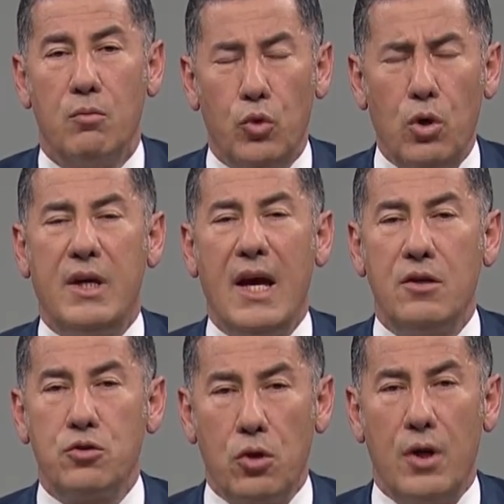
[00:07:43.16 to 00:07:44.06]
Bu
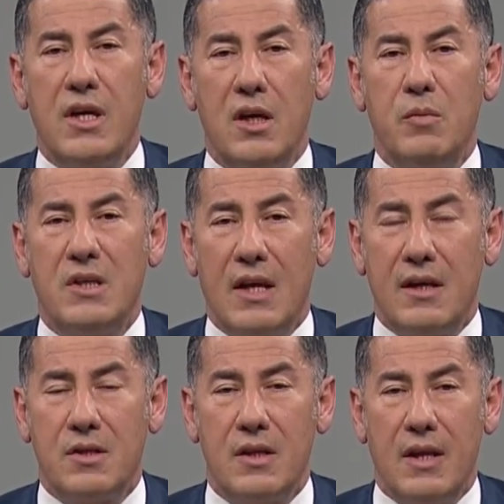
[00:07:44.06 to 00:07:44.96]
ülkenin son 20
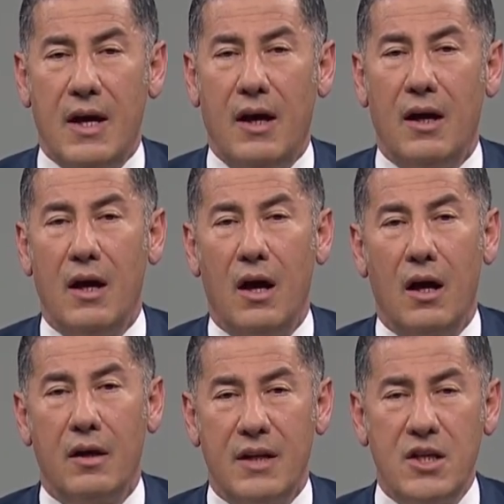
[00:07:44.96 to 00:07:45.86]
senesinde
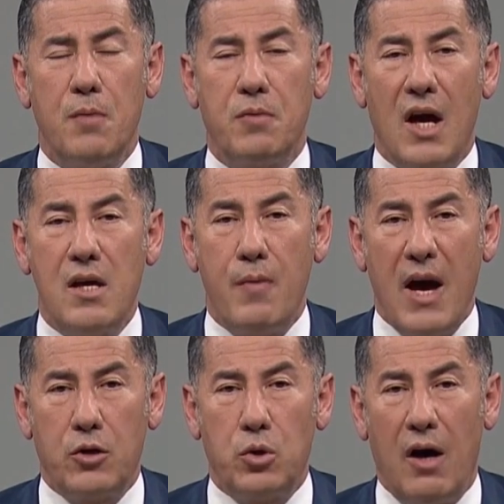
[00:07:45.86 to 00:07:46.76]
Recep Tayyip
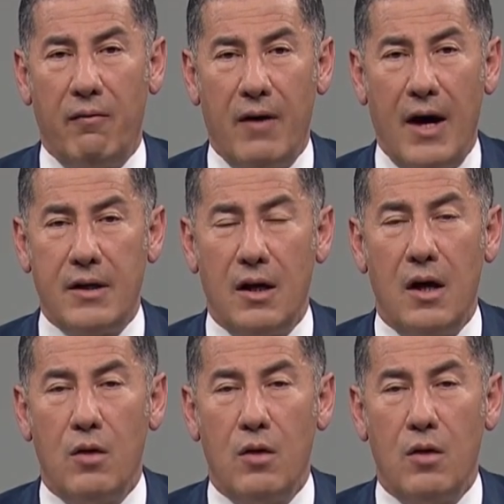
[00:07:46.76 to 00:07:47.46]
Erdoğan var,